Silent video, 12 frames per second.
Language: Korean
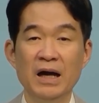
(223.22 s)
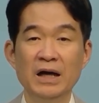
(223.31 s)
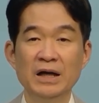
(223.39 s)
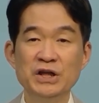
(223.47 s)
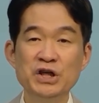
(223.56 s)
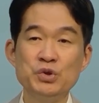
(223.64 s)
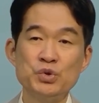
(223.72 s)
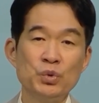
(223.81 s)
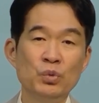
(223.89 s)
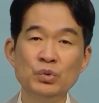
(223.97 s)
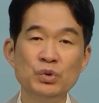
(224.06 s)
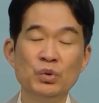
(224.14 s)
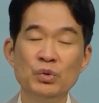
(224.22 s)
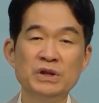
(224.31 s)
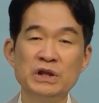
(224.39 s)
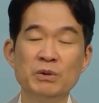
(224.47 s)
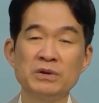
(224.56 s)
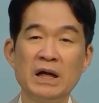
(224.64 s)
이 총독을
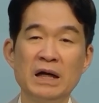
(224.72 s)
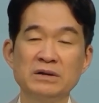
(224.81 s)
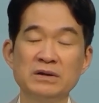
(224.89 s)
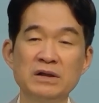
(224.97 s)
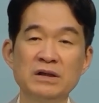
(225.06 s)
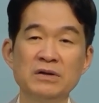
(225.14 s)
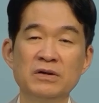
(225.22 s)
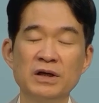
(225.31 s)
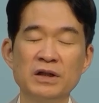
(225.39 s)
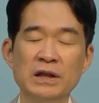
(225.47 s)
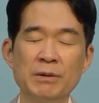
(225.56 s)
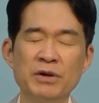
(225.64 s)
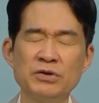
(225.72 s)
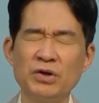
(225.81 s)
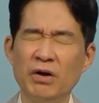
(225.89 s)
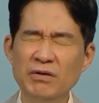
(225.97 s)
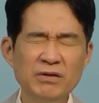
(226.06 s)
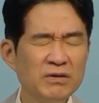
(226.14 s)
세워 다스리는 거기 때문에
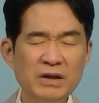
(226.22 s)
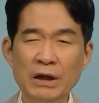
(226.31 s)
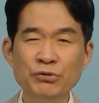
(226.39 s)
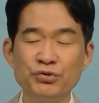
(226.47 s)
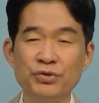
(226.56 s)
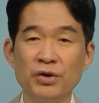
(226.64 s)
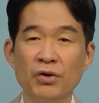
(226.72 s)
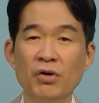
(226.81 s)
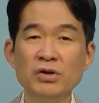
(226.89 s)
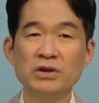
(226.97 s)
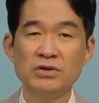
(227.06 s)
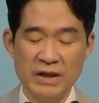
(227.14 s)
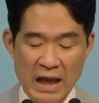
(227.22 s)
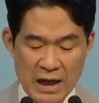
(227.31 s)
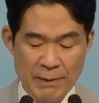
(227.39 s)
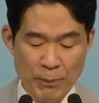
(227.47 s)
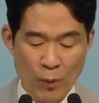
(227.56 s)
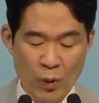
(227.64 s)
절대 안 죽여.
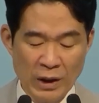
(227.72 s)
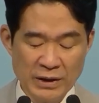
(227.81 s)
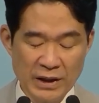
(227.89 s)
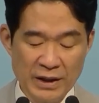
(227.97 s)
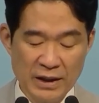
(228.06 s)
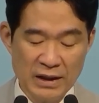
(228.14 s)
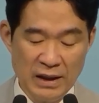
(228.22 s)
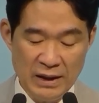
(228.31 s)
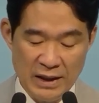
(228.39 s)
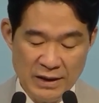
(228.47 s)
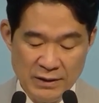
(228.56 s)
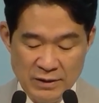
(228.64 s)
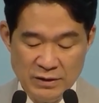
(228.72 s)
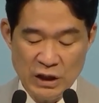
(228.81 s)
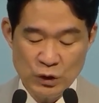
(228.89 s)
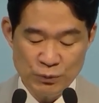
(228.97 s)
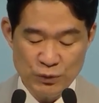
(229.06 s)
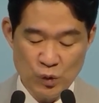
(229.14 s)
내가 보호한다니까
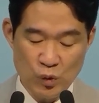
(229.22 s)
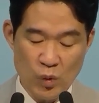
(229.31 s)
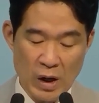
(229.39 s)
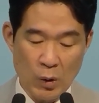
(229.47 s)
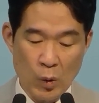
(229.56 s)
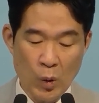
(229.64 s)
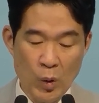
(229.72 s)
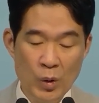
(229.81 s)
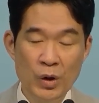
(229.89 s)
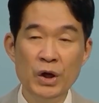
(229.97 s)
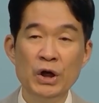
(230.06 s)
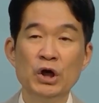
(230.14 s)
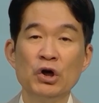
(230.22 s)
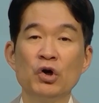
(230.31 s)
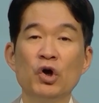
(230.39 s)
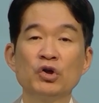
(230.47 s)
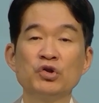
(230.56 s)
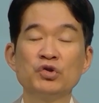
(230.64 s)
했는데도 불구하고
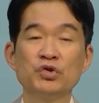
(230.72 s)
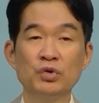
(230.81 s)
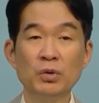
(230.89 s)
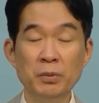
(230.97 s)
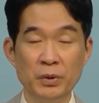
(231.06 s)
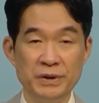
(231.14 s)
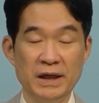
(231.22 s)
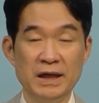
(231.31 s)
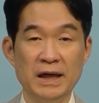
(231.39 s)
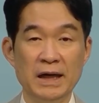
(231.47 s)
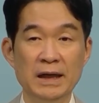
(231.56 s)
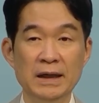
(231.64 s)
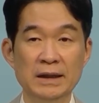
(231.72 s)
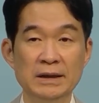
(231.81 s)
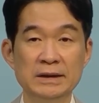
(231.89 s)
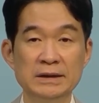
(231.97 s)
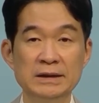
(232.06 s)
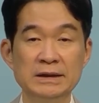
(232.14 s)
겉으로 보니까
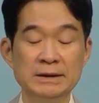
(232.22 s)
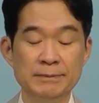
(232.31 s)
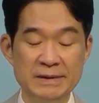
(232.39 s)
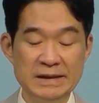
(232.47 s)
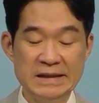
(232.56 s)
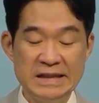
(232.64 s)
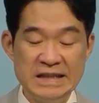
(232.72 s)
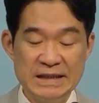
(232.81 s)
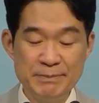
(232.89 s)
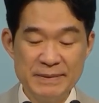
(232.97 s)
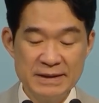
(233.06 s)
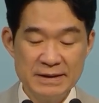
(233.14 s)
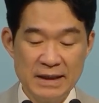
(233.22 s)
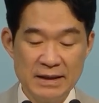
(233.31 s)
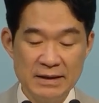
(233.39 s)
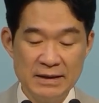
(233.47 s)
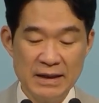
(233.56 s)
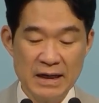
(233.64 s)
지금
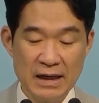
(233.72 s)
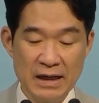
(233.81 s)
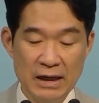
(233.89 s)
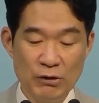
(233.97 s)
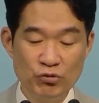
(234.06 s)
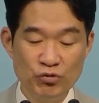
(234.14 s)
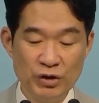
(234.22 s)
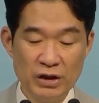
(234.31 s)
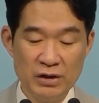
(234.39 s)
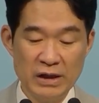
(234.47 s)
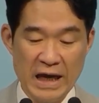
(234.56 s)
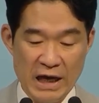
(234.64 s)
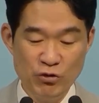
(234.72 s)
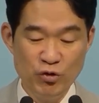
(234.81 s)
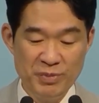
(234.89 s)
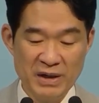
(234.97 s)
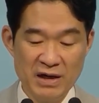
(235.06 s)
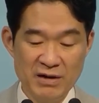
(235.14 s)
이집트라는 나라가 우리를
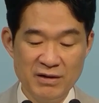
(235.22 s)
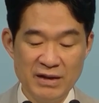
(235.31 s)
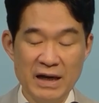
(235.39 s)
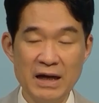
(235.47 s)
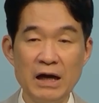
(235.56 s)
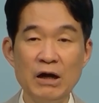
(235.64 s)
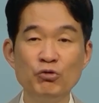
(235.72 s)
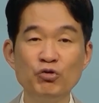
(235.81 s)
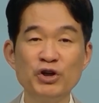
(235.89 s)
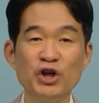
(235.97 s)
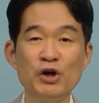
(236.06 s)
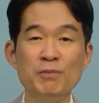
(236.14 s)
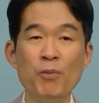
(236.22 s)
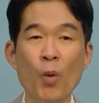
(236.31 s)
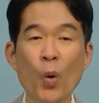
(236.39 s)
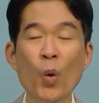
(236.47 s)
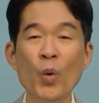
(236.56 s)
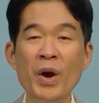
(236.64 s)
애굽이라는 나라가 우리를
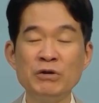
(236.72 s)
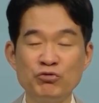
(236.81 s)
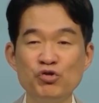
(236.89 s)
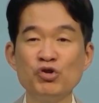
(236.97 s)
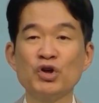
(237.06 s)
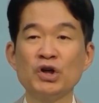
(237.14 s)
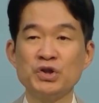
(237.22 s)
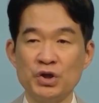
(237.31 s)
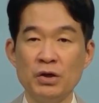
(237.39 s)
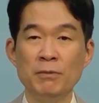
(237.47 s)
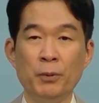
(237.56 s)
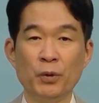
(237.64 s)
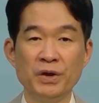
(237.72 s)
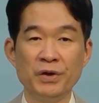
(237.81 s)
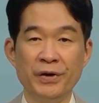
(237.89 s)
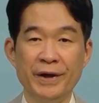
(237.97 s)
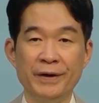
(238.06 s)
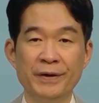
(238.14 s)
보호해 줄 것처럼 보인 거예요.